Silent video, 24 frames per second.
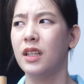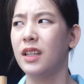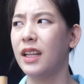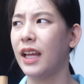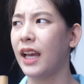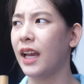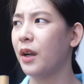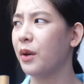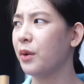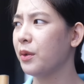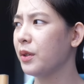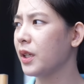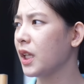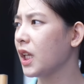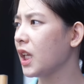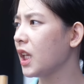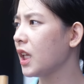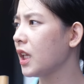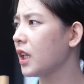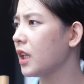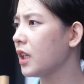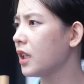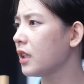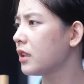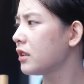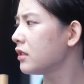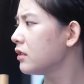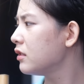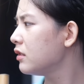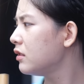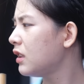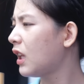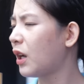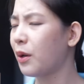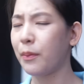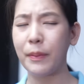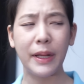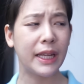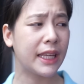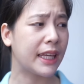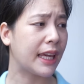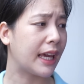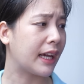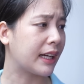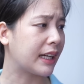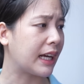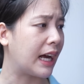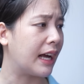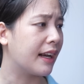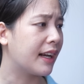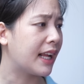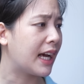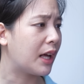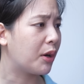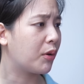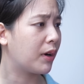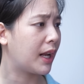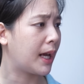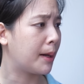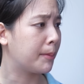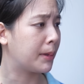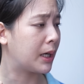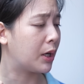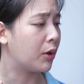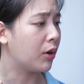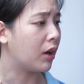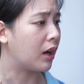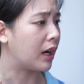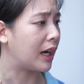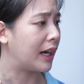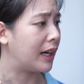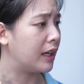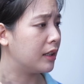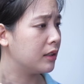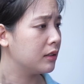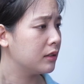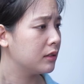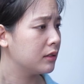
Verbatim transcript: แล้วนี่เราไม่เกะกะหน้าโรงแรมเขาหรอคะ